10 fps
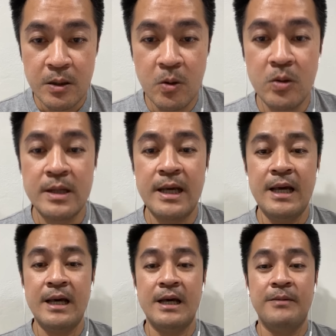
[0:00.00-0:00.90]
โอเค
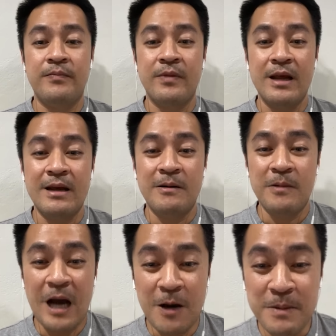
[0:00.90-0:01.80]

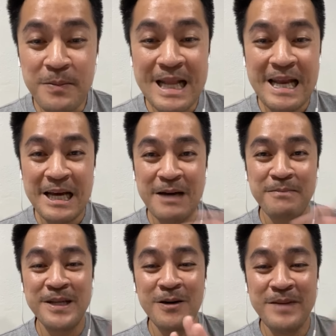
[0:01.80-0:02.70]
ไม่เป็นไรนะครั
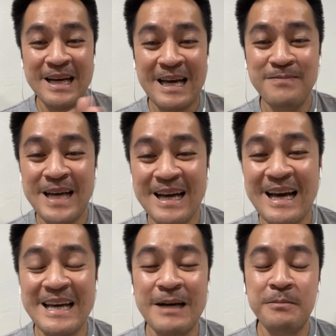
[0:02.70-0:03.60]
บไม่ต้องมีใครเบรก
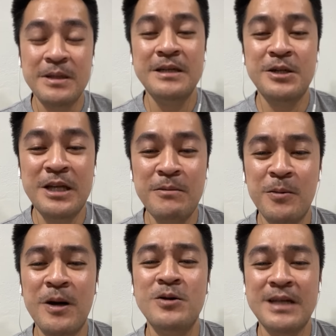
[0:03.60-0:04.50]
ใครครับคือตอนที่
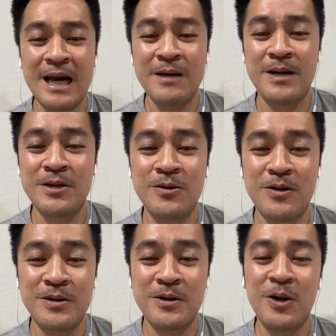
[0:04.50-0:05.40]
ผมเข้าใจว่าทุก
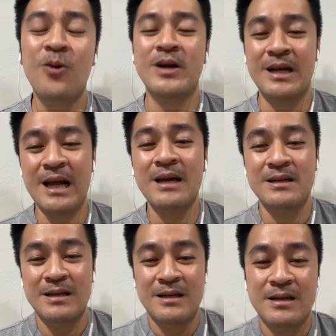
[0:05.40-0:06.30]
คนโกรธนะ
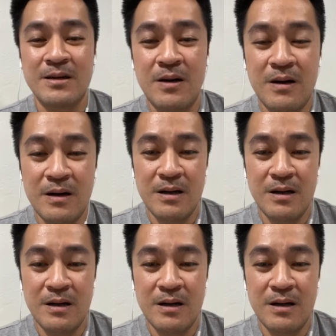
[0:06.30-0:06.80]
ก็